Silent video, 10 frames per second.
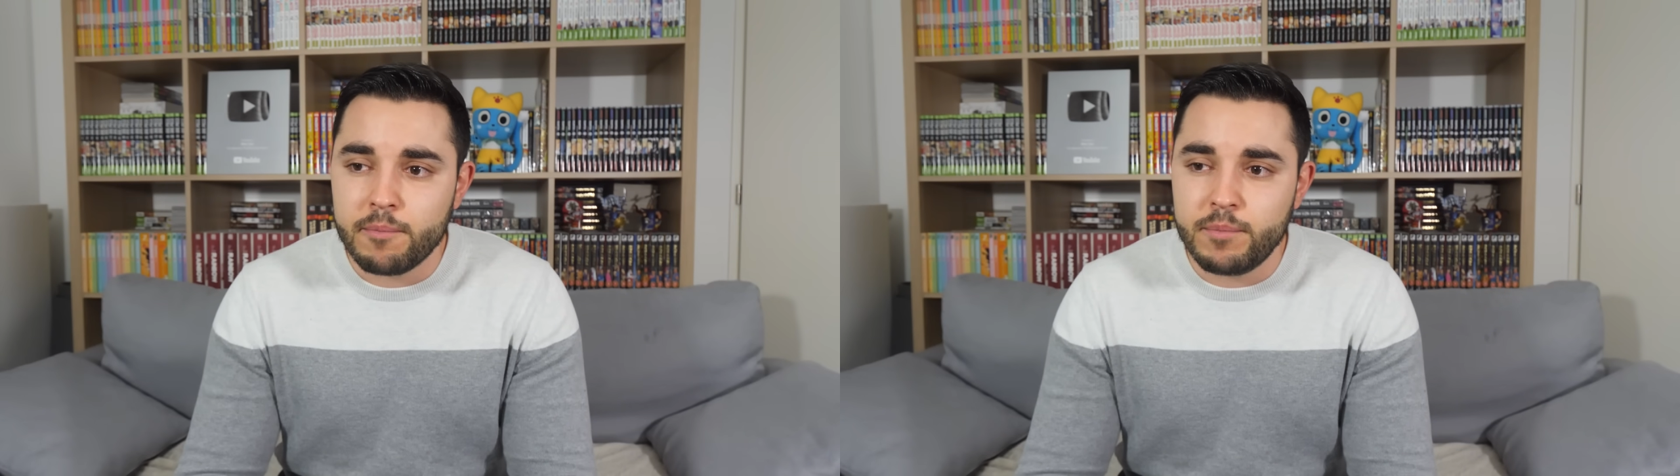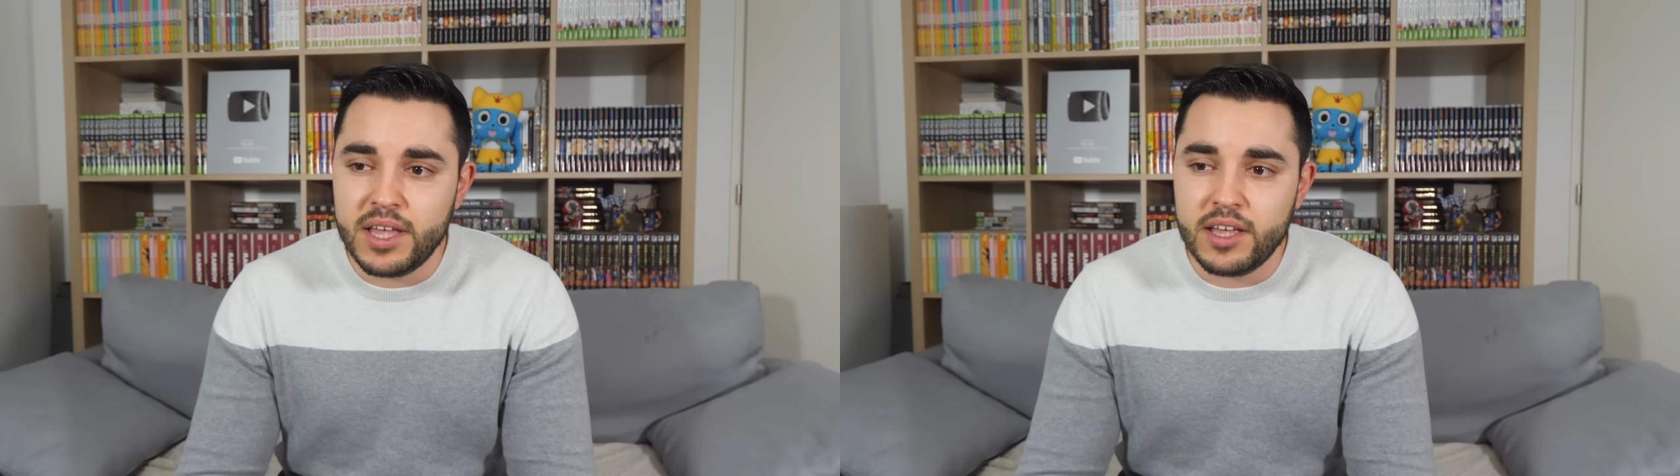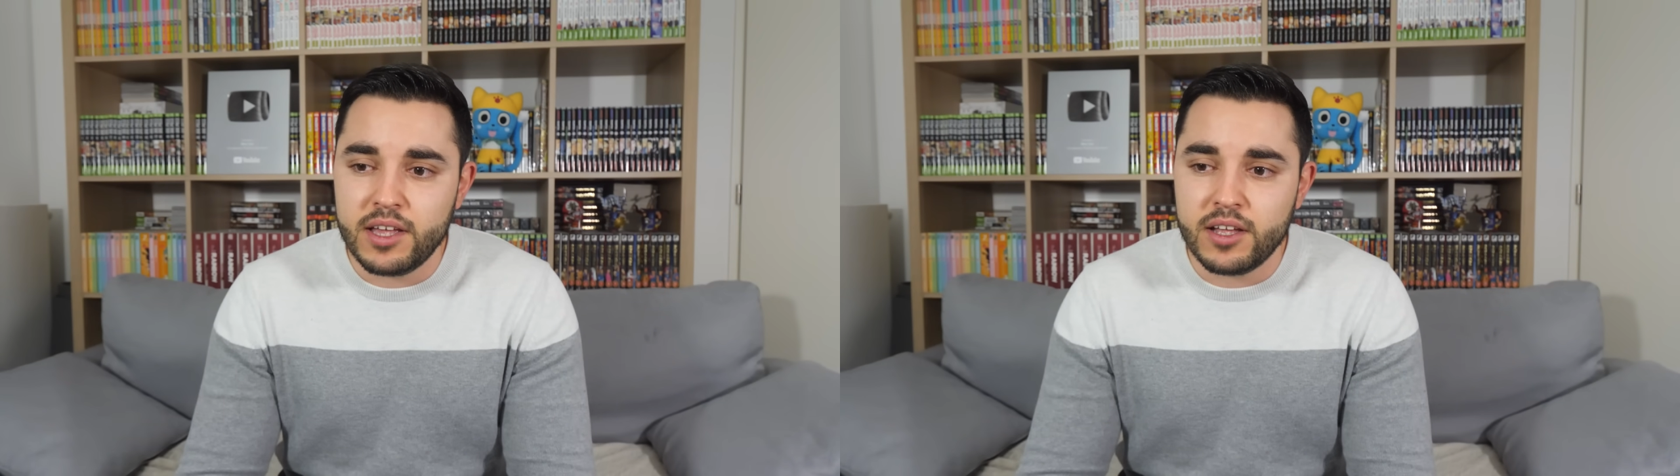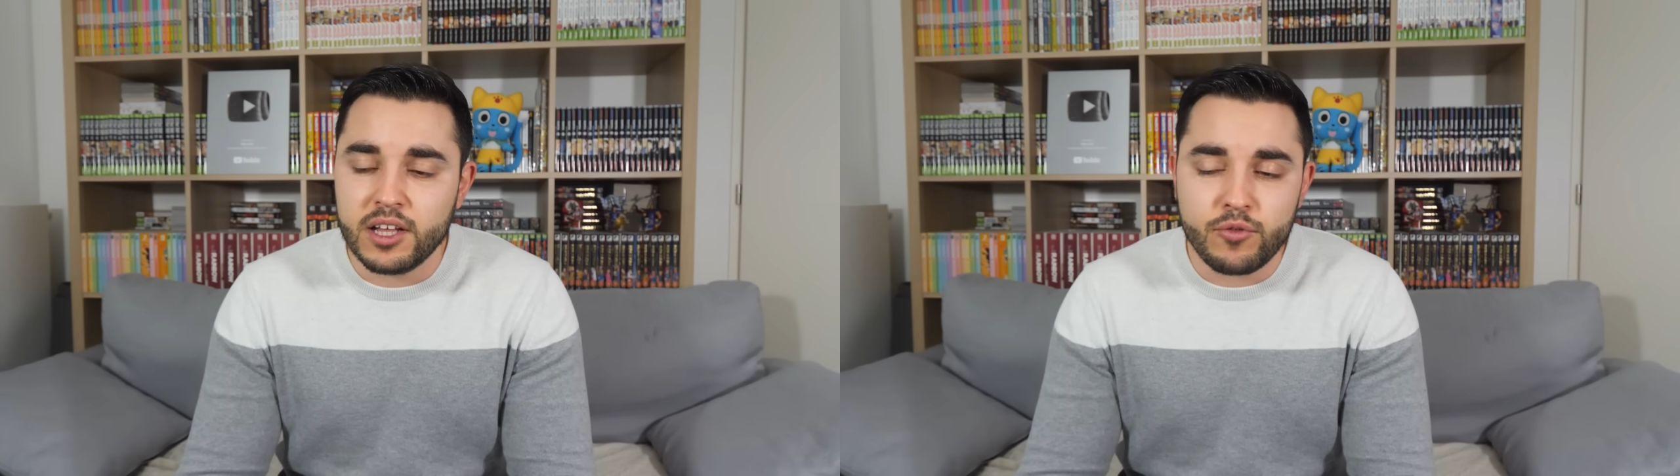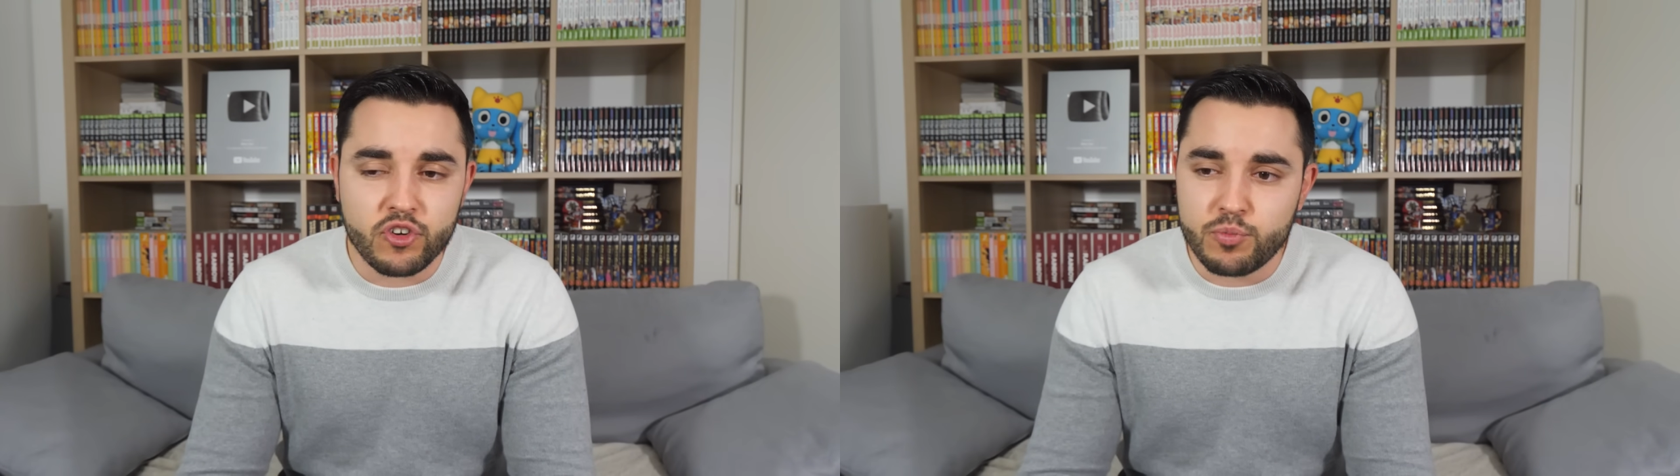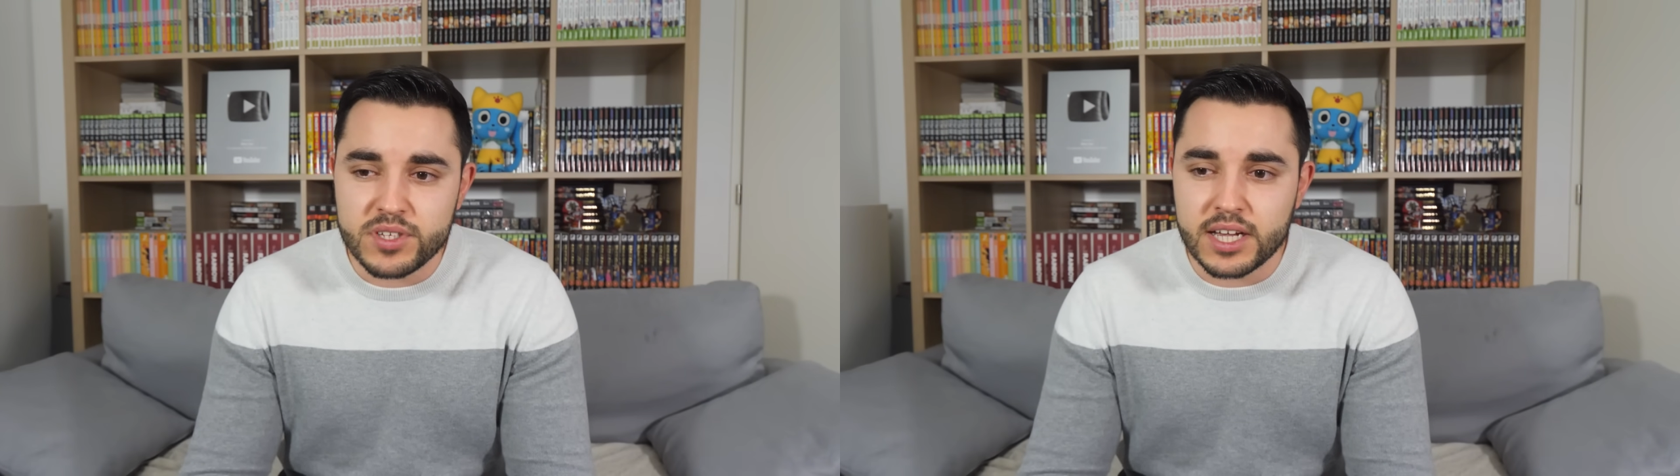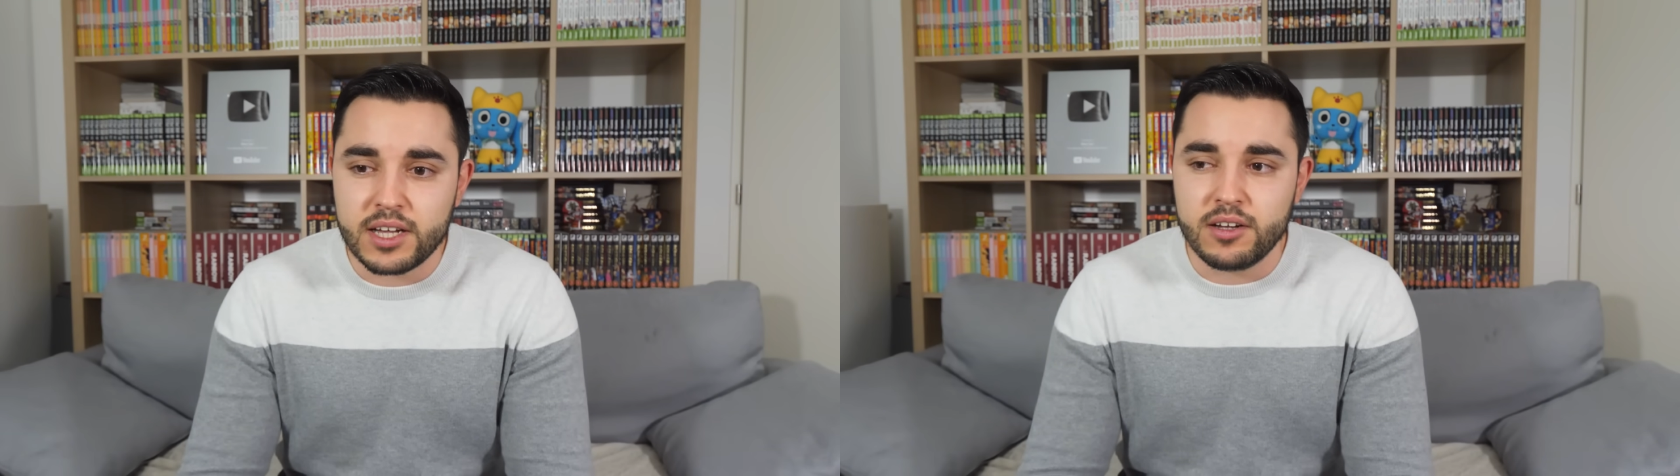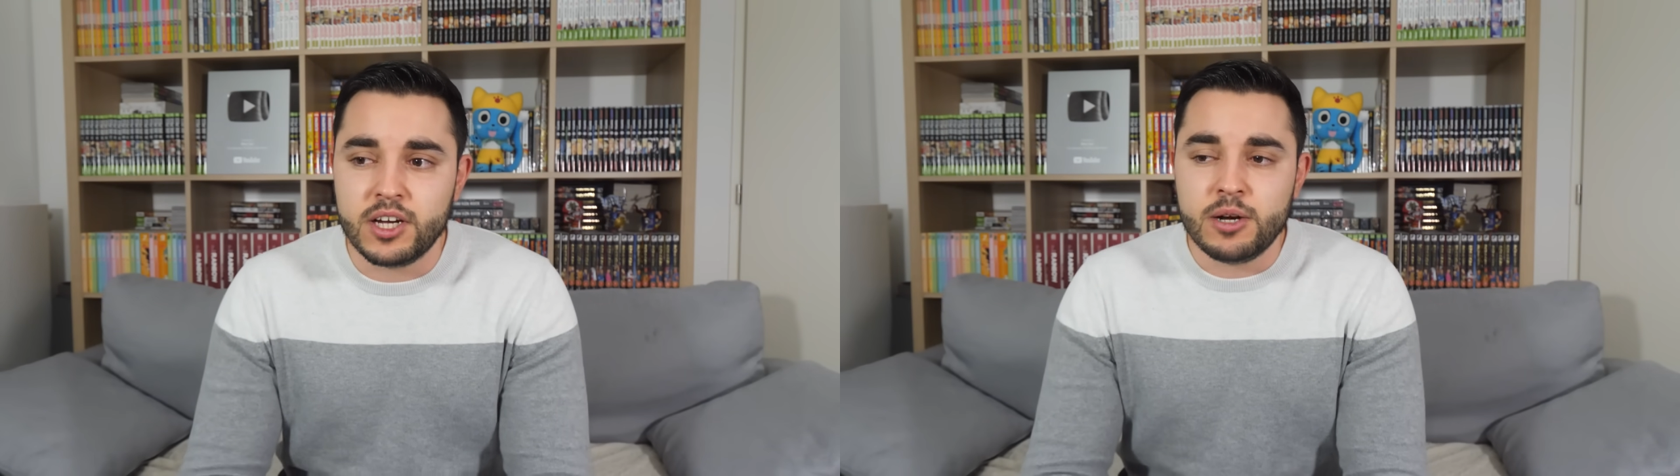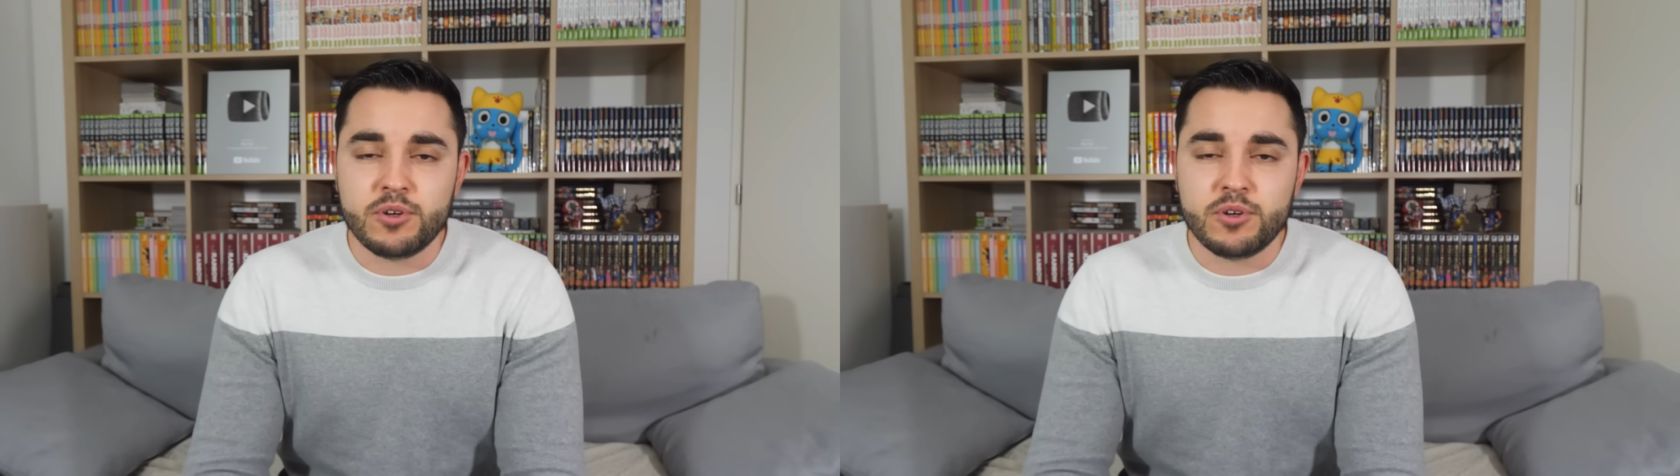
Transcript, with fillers: mais non franchement ça craint